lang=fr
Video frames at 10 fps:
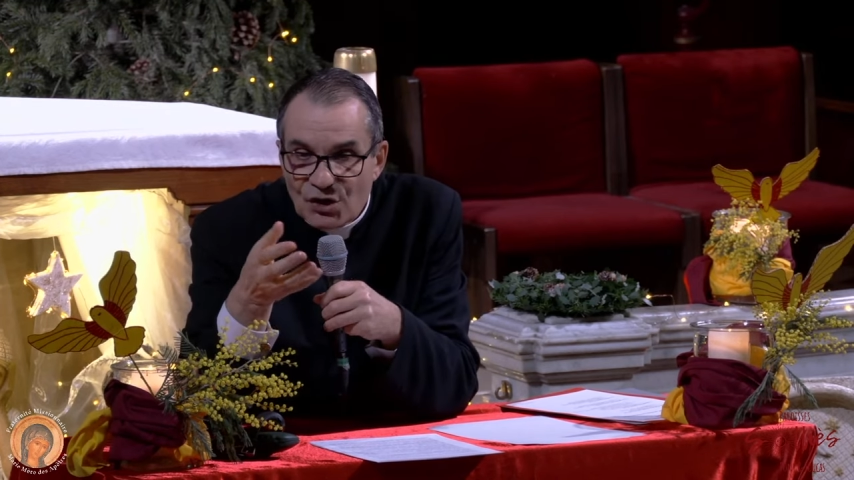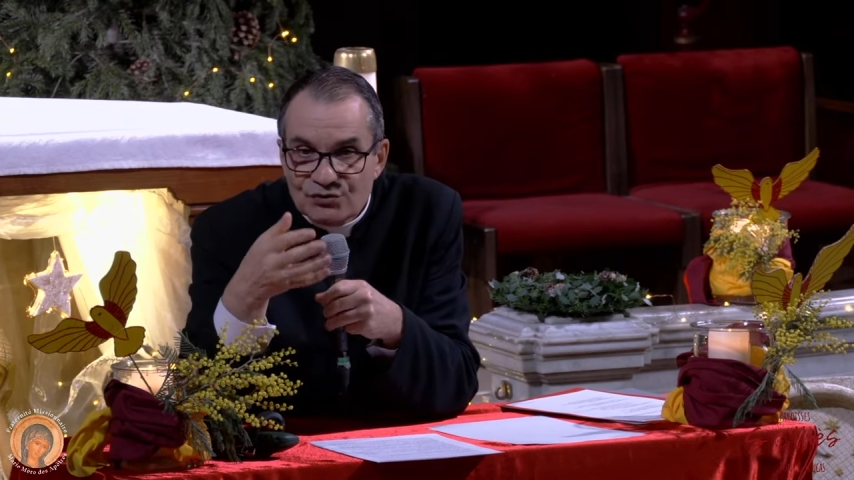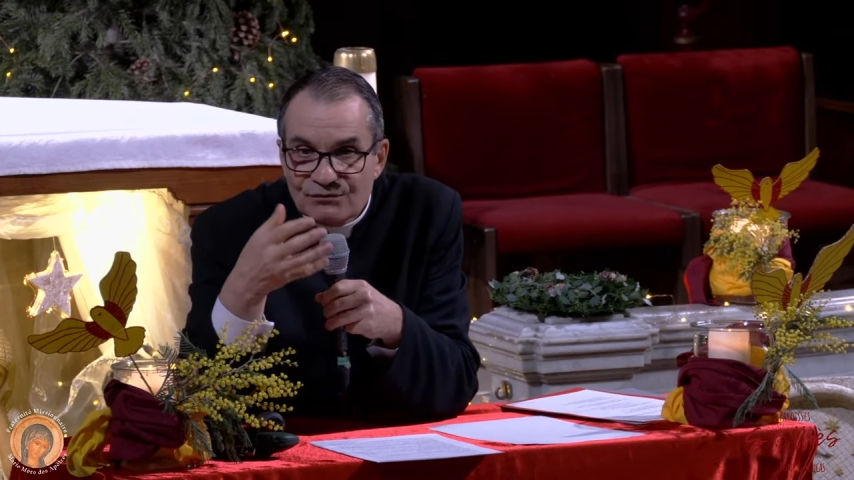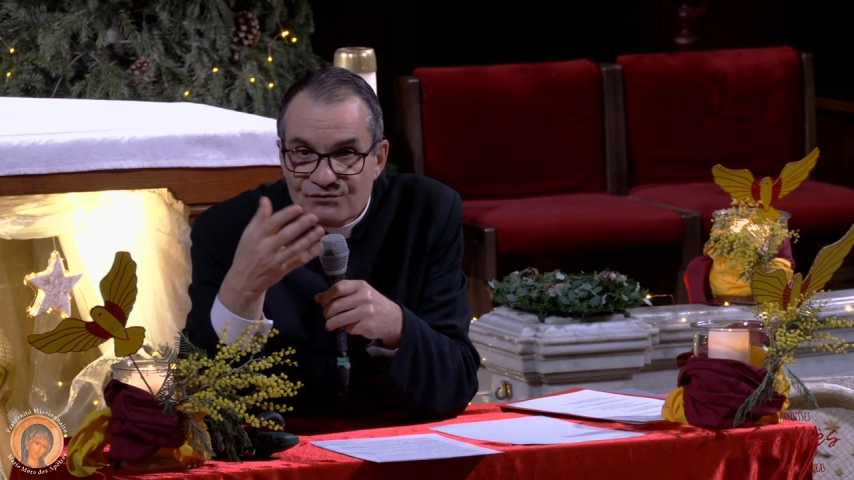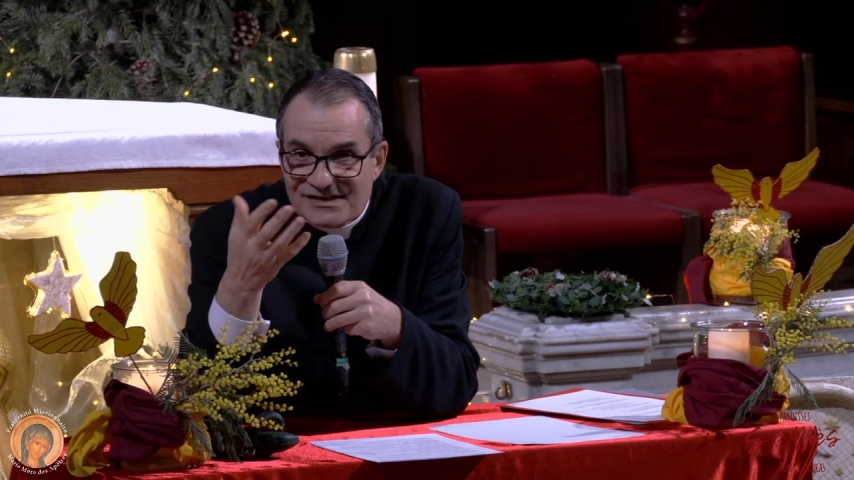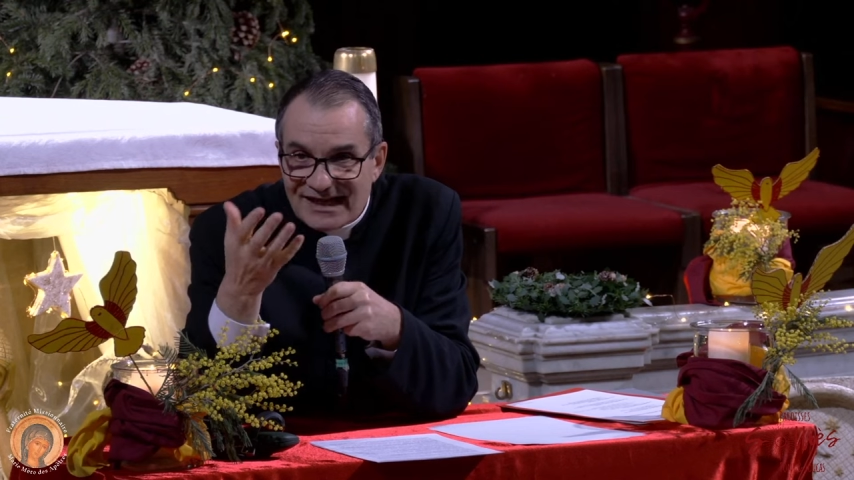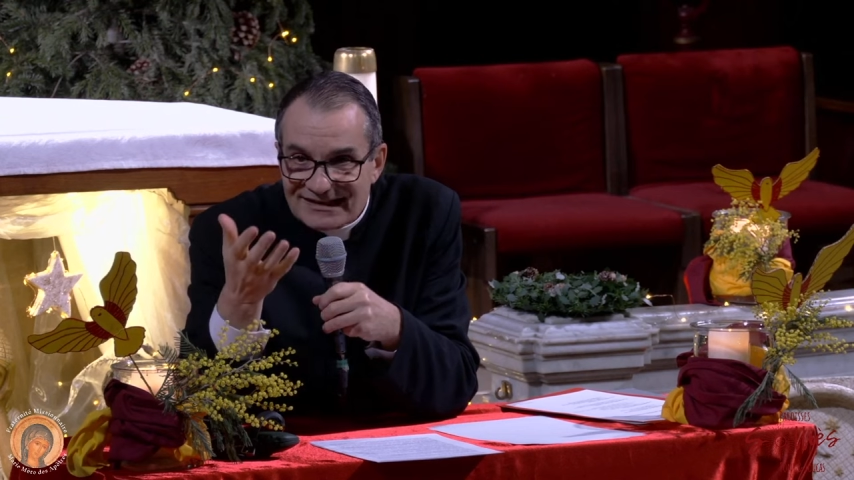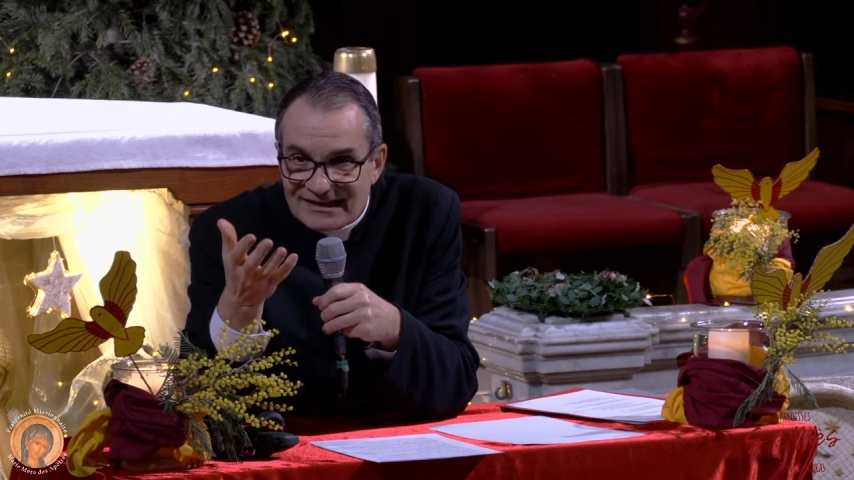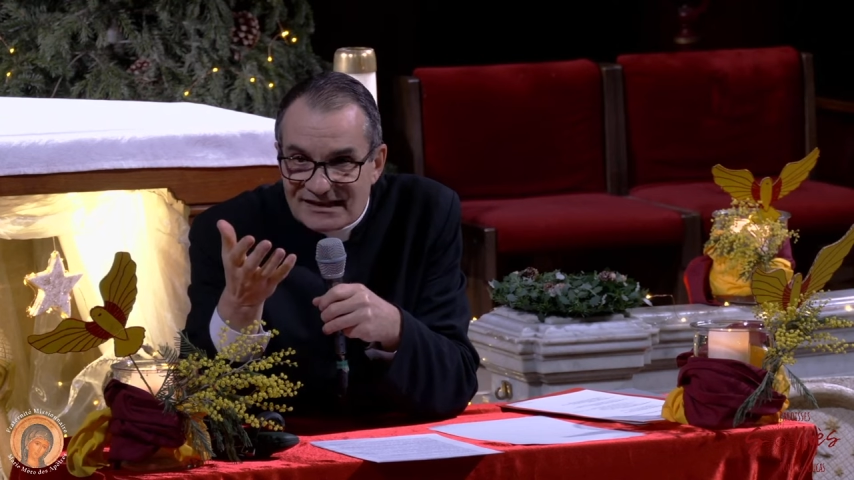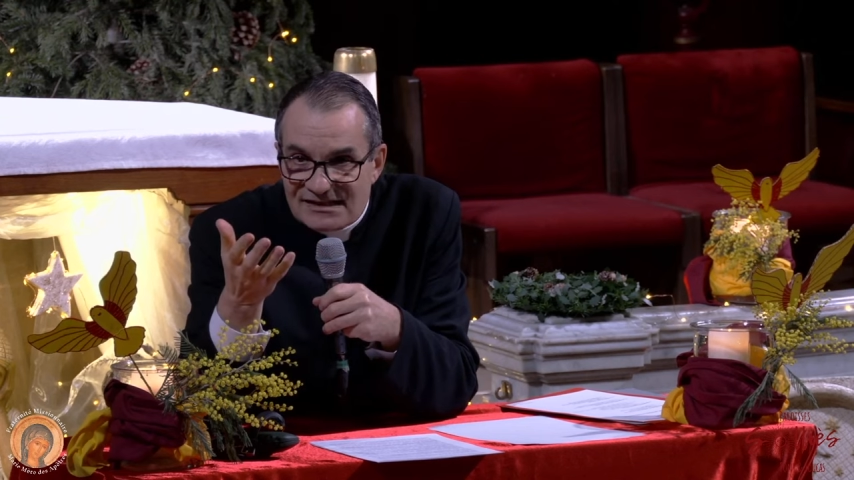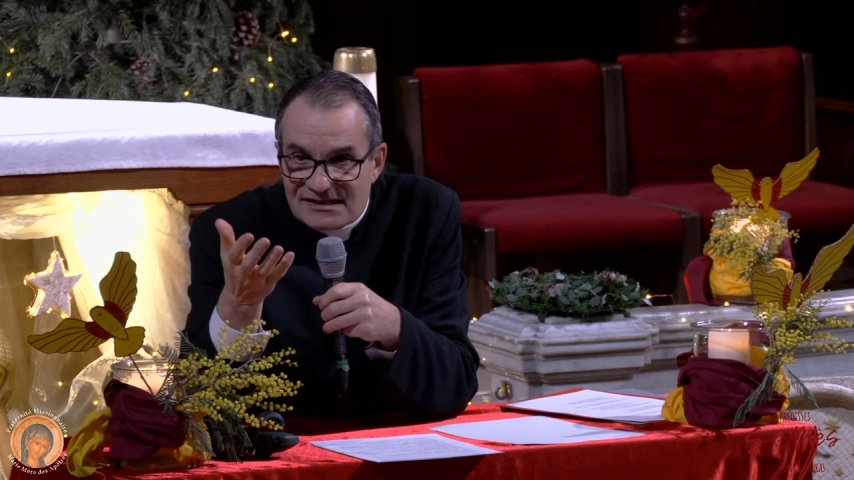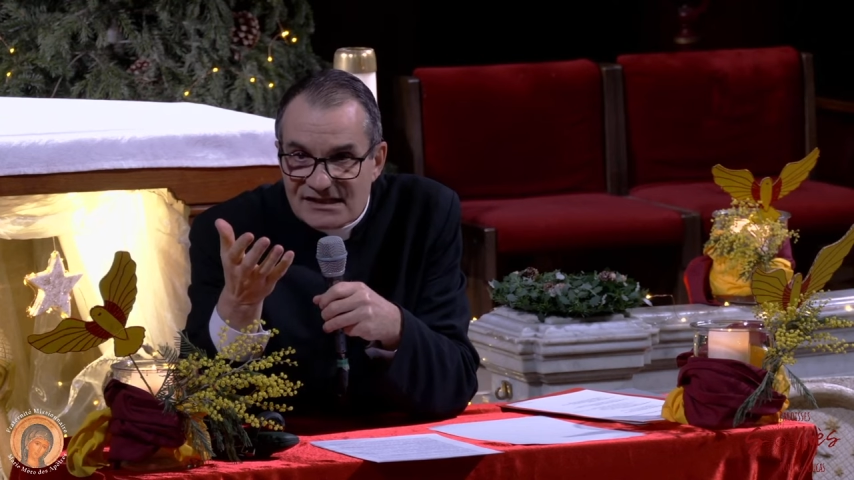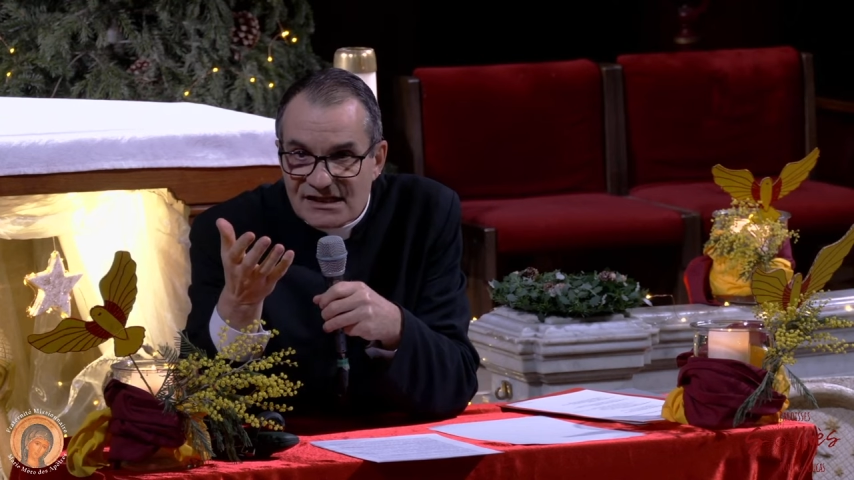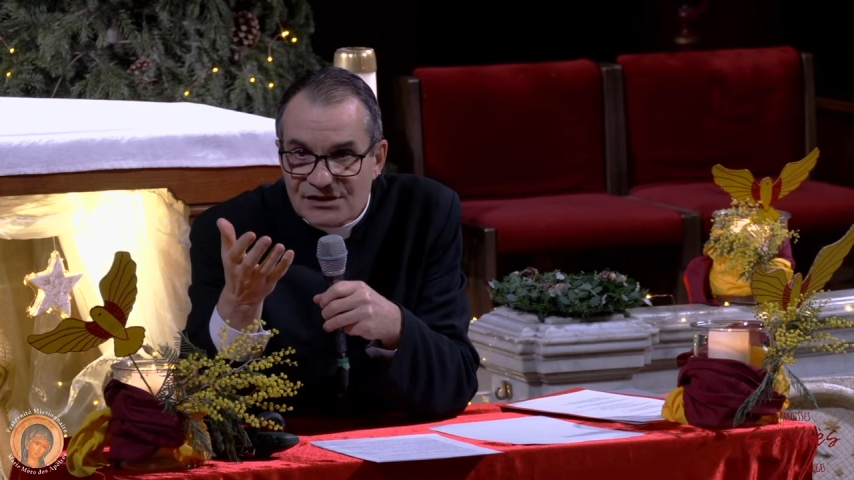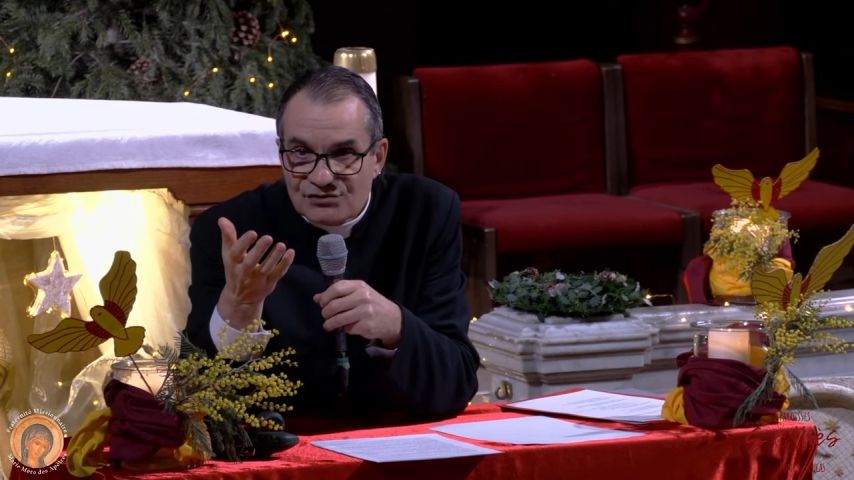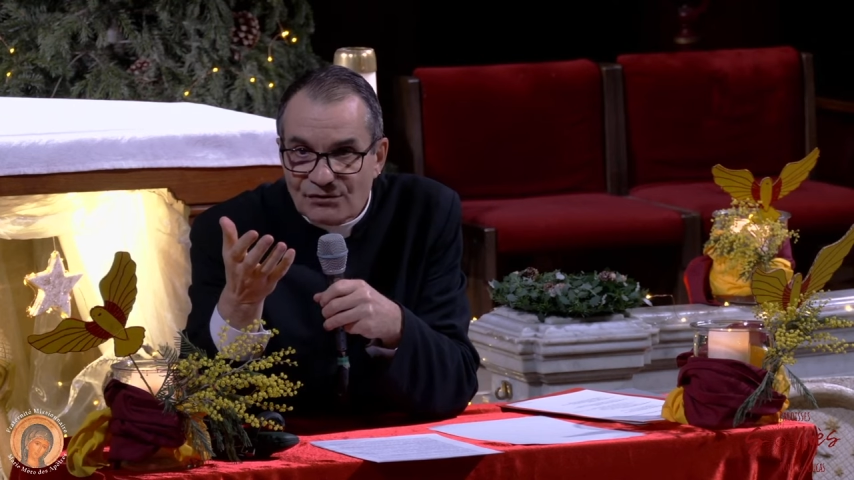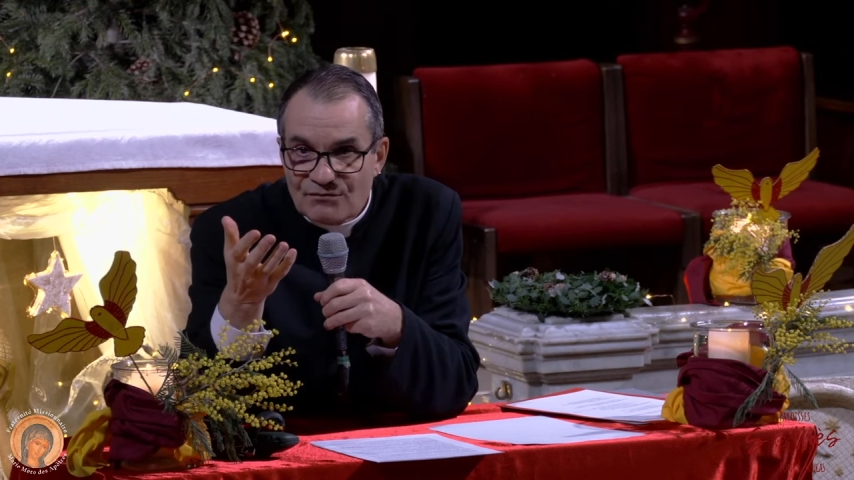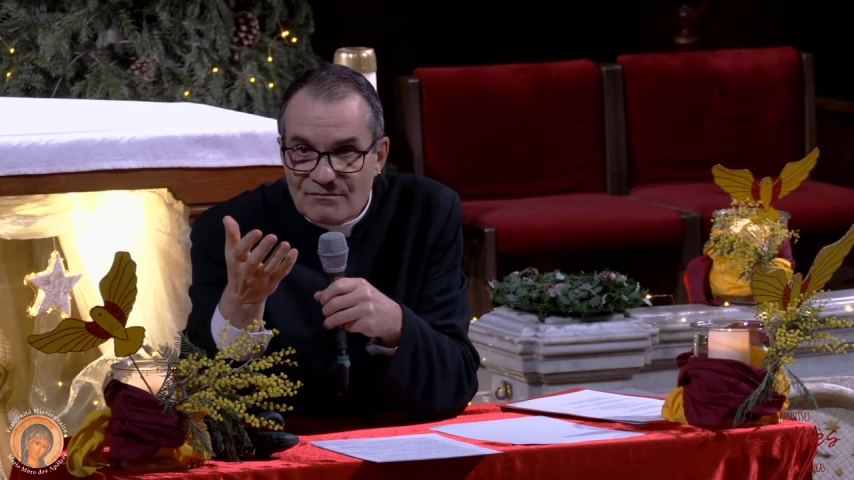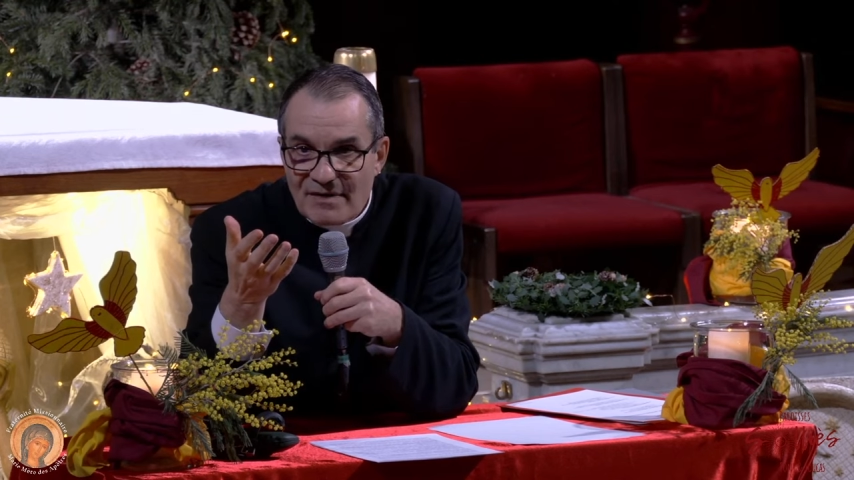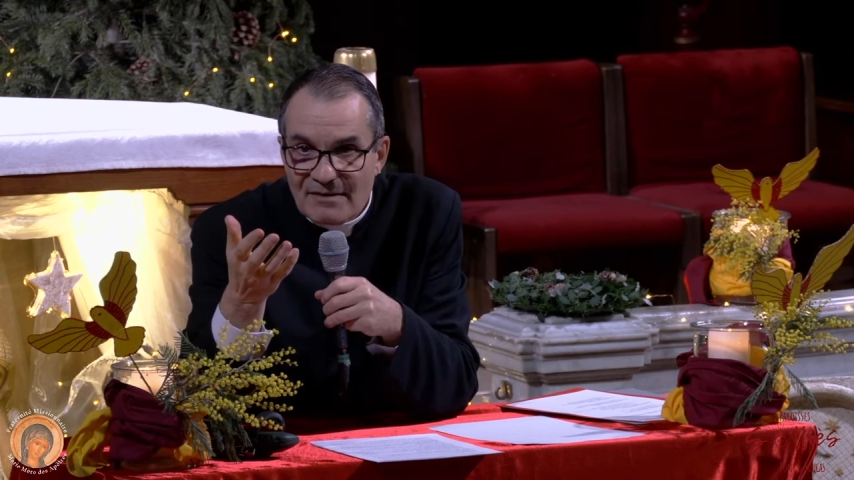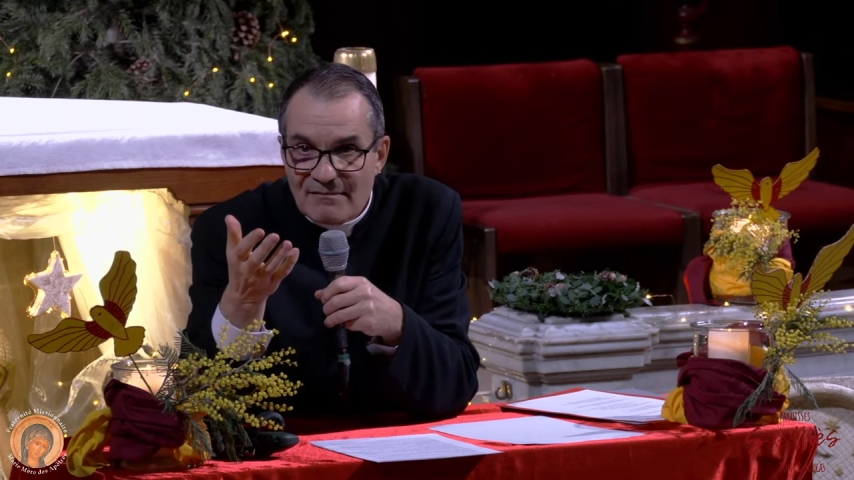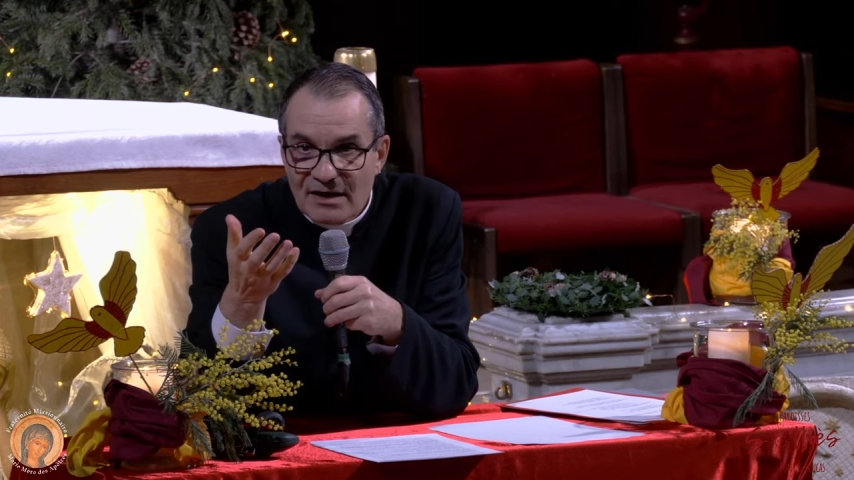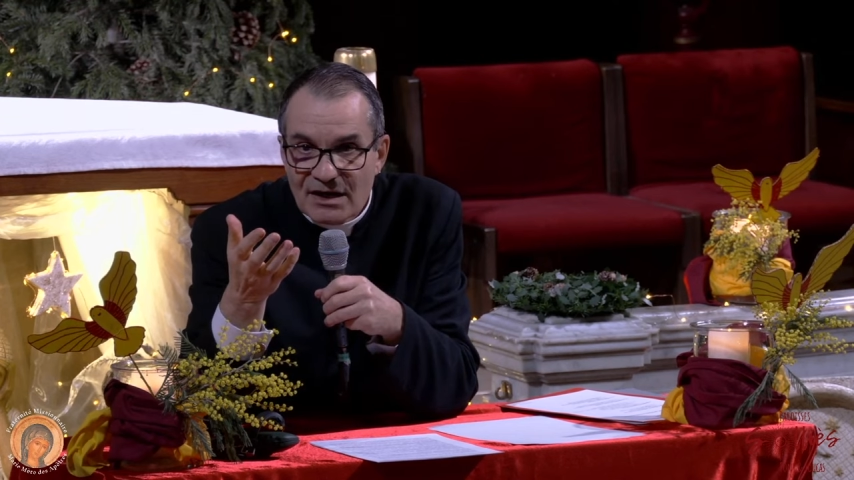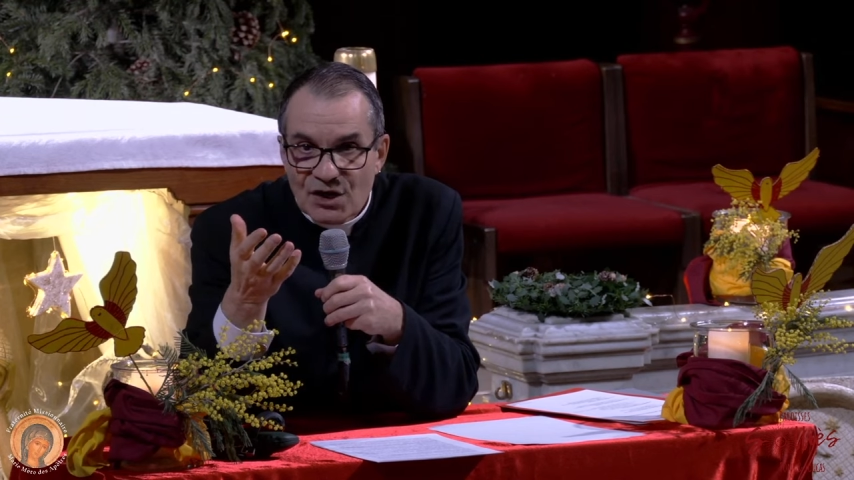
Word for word: de vous attrister sur vous-même